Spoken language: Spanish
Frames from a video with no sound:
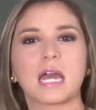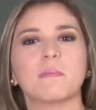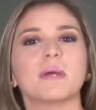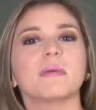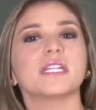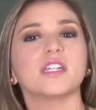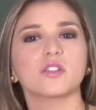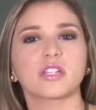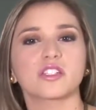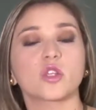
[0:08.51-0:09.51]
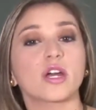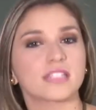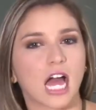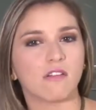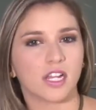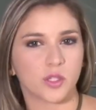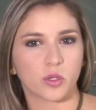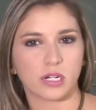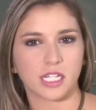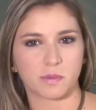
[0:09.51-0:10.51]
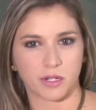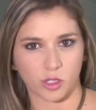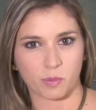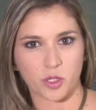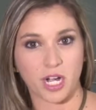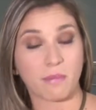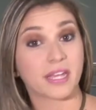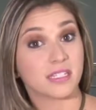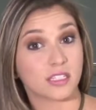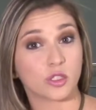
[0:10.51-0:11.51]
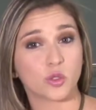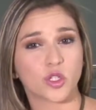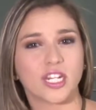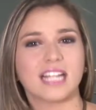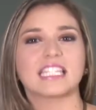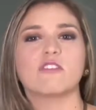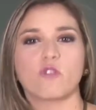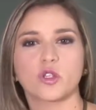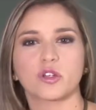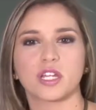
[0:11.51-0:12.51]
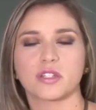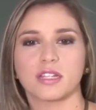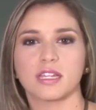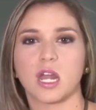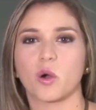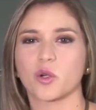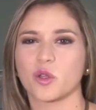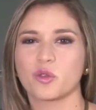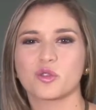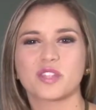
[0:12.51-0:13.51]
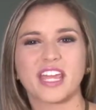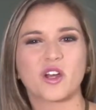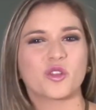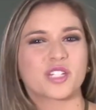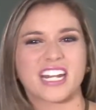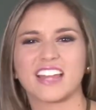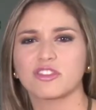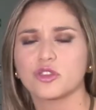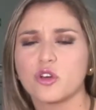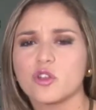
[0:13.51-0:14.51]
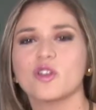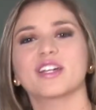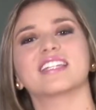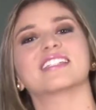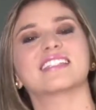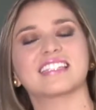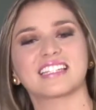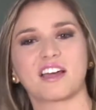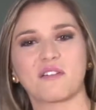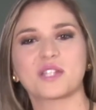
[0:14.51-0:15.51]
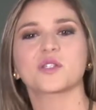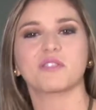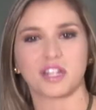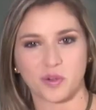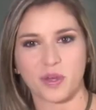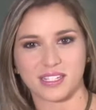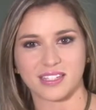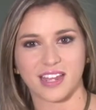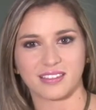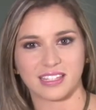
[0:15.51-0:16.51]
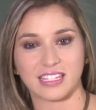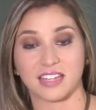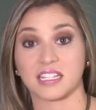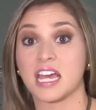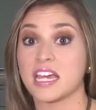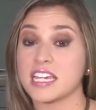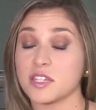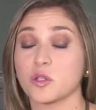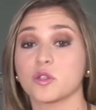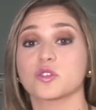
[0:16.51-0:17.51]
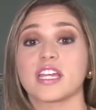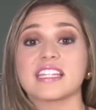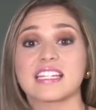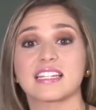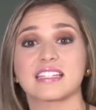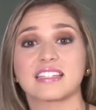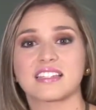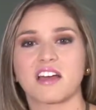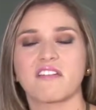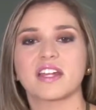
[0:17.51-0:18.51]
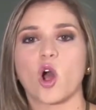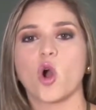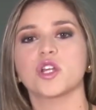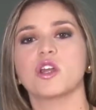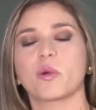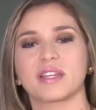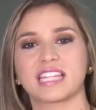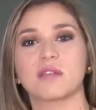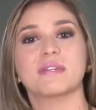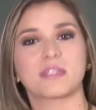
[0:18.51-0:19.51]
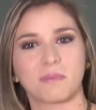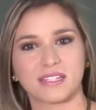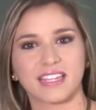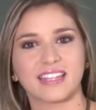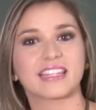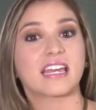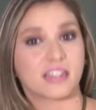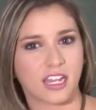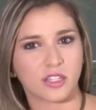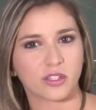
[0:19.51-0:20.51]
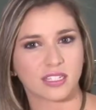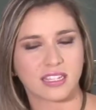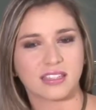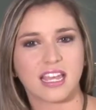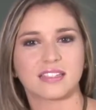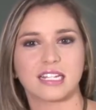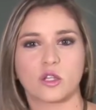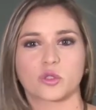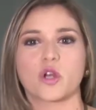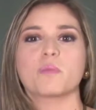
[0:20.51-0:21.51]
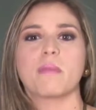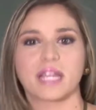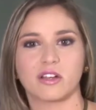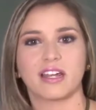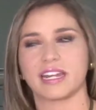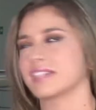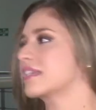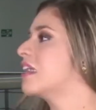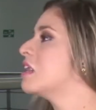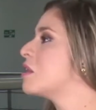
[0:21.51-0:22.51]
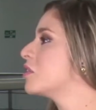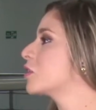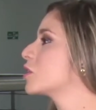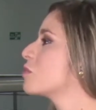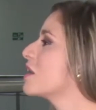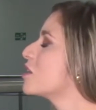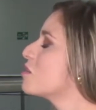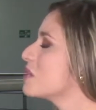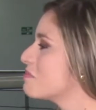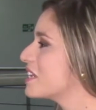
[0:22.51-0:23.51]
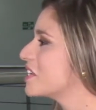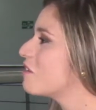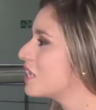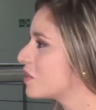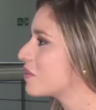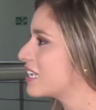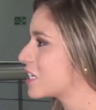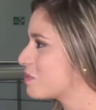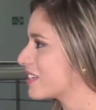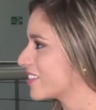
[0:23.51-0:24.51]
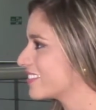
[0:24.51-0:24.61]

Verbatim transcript: Bienvenidos, esto es Hablando con el experto, el programa institucional del Fondo Nacional del Ahorro, donde usted encontrará todo lo que necesita saber sobre nuestra entidad. Y eso que usted necesita saber, hoy nos lo cuenta el vicepresidente de Crédito y Cesantías, el doctor Michael Areiza. Doctor Michael, bienvenido Hablando con el experto.